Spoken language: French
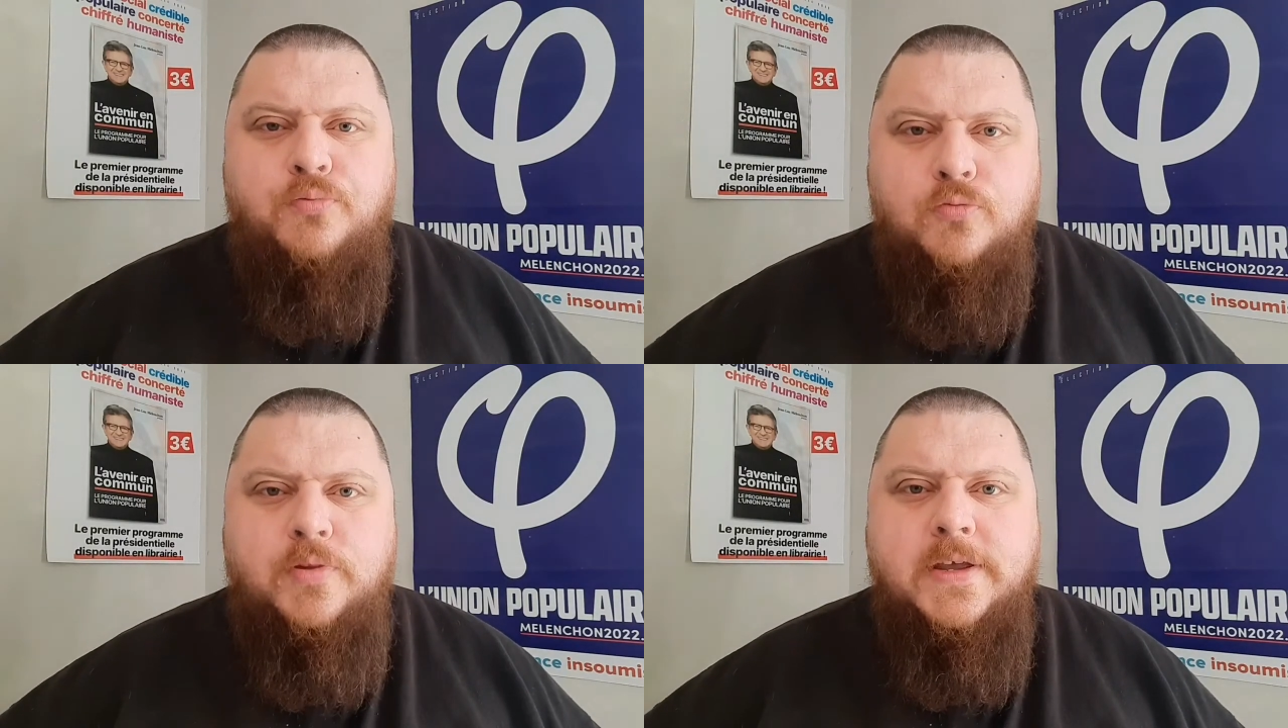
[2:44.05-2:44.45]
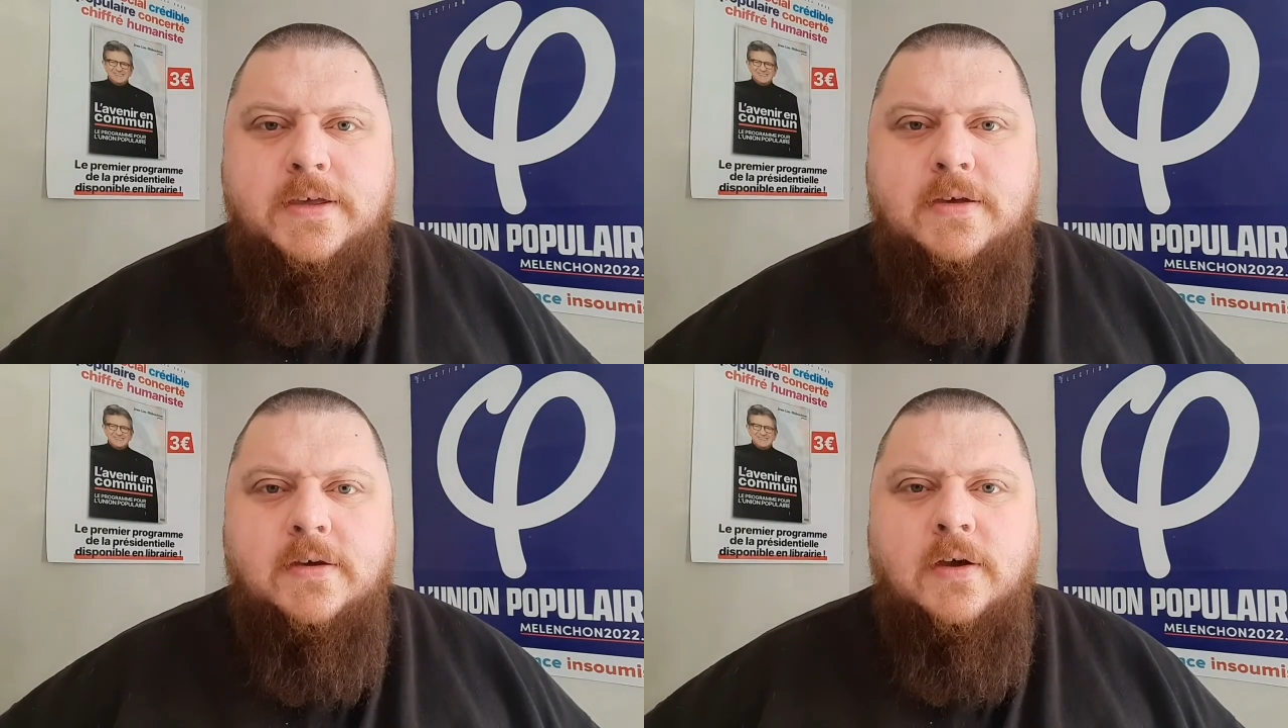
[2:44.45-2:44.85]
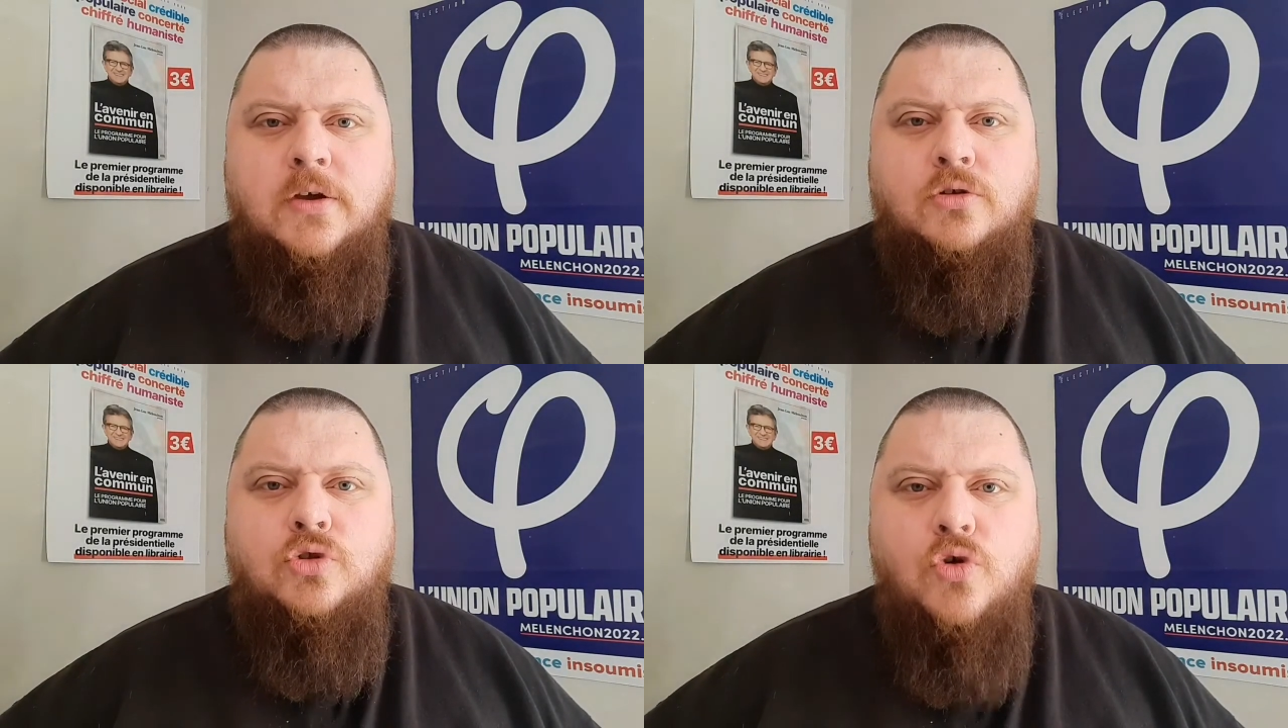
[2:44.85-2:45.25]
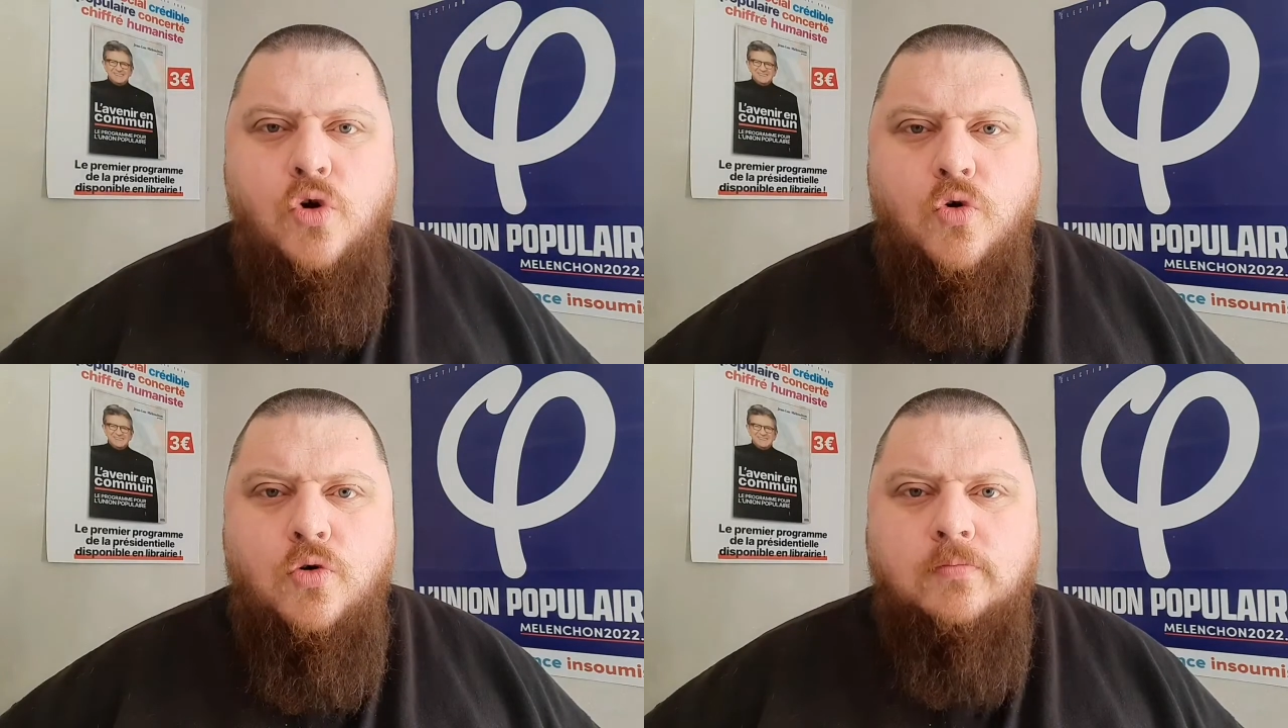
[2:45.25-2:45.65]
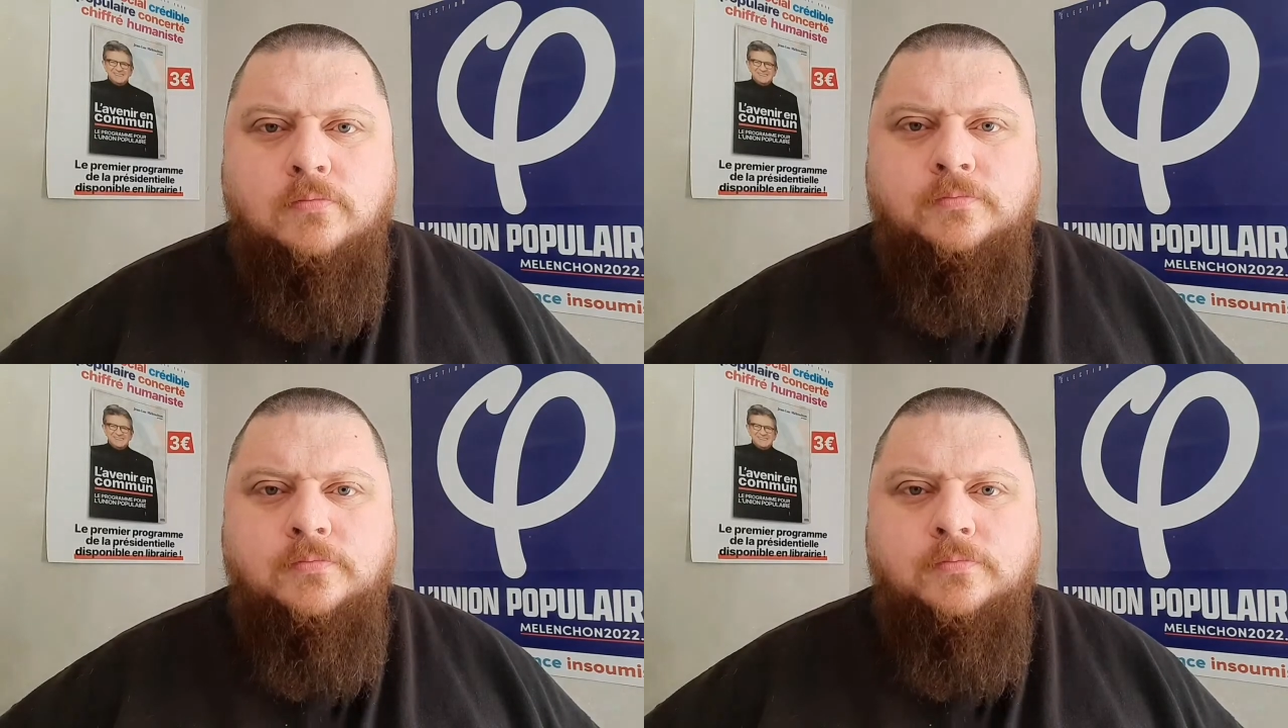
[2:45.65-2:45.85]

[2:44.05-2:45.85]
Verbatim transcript: publique de l'eau.